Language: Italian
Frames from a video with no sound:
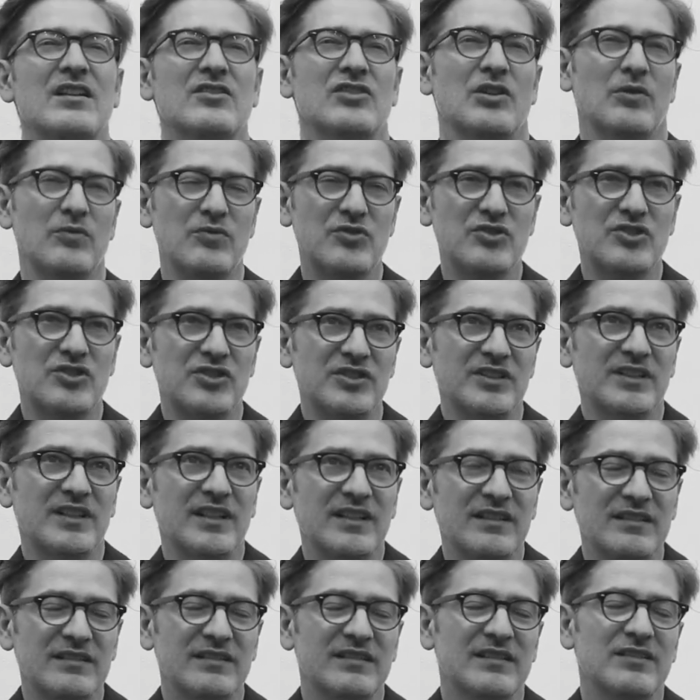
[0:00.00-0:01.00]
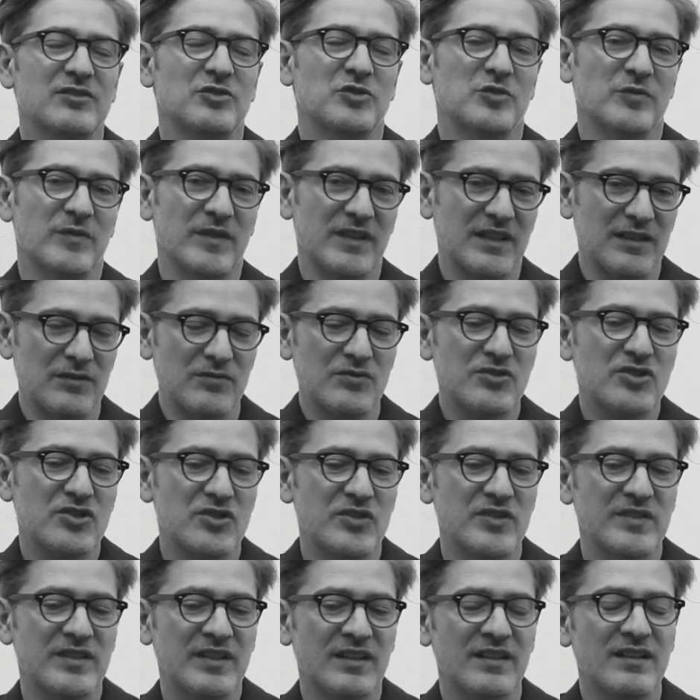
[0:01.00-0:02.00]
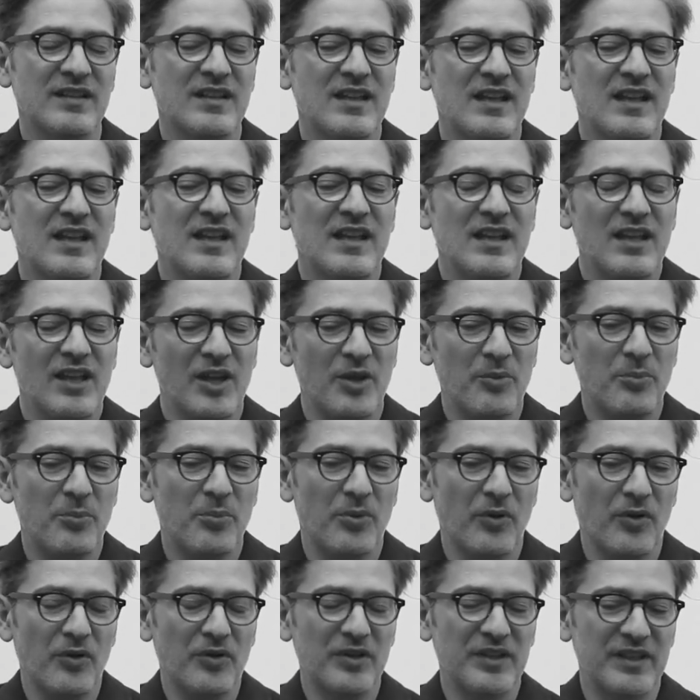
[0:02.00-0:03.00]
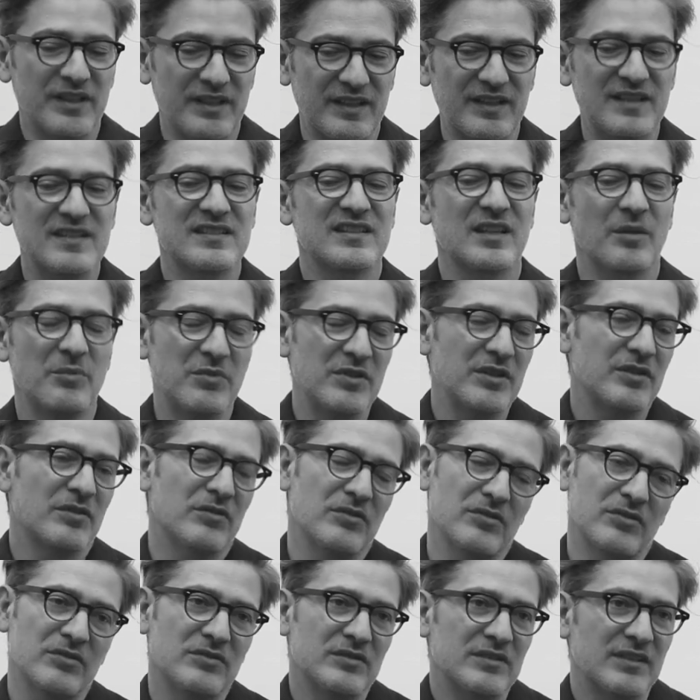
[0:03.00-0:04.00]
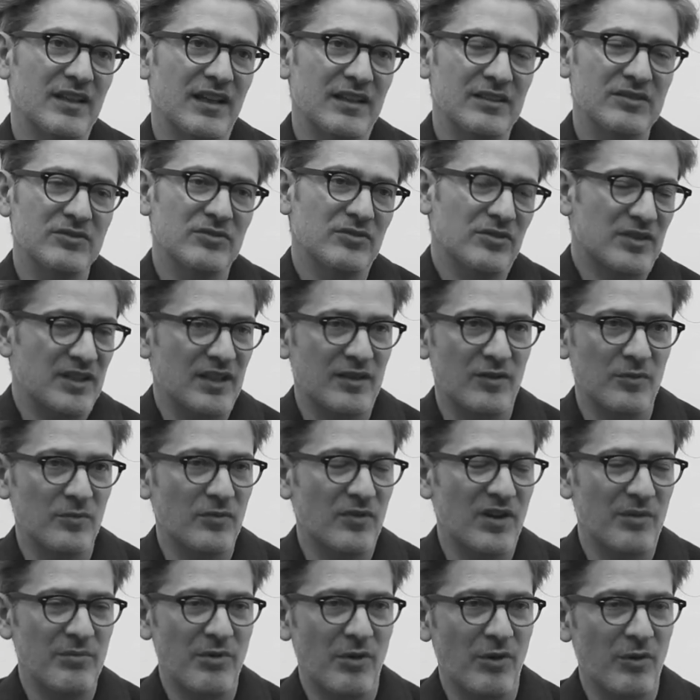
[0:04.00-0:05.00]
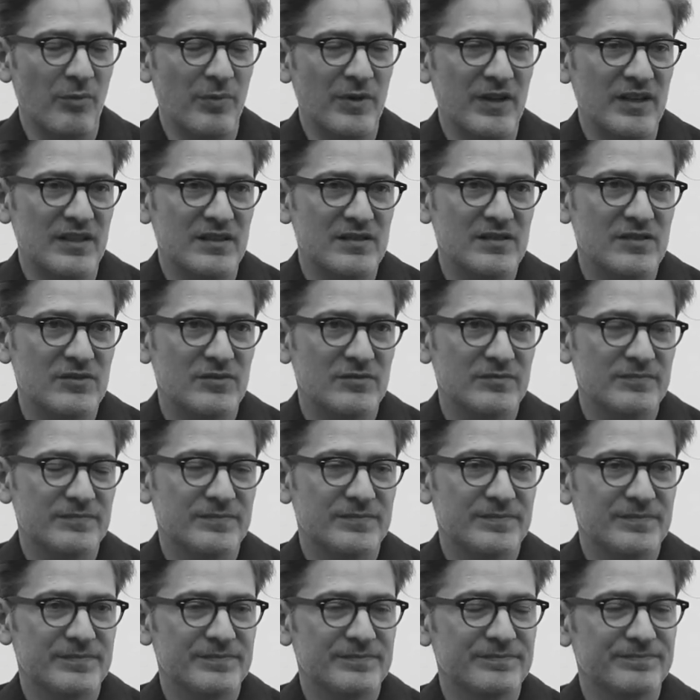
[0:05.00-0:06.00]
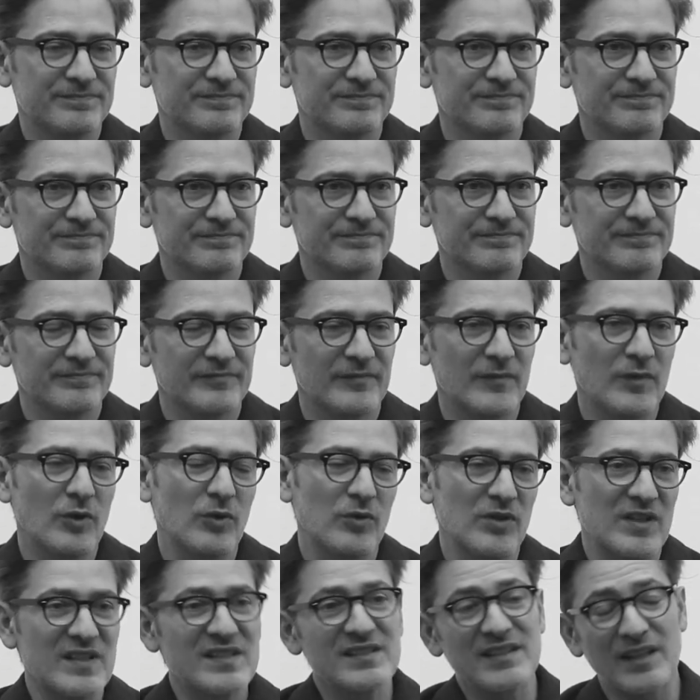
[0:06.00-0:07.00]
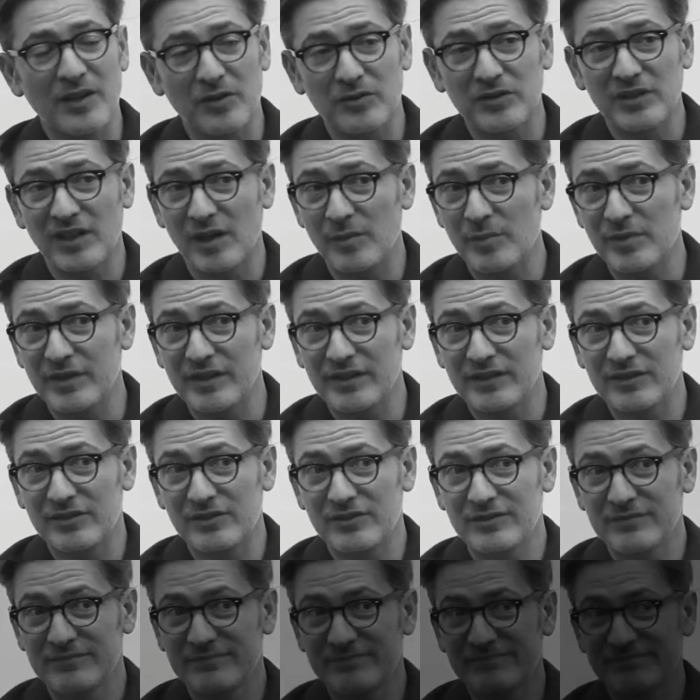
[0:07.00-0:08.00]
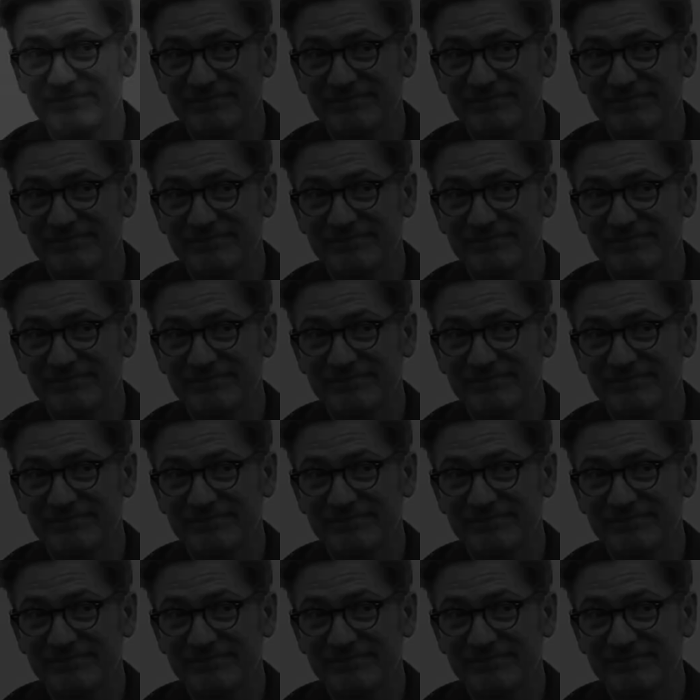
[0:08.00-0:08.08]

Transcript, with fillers: cioè uscire, trovare l'uscita e poi ristabilire un contatto che comunque abbiamo perso con l'esterno del labirinto.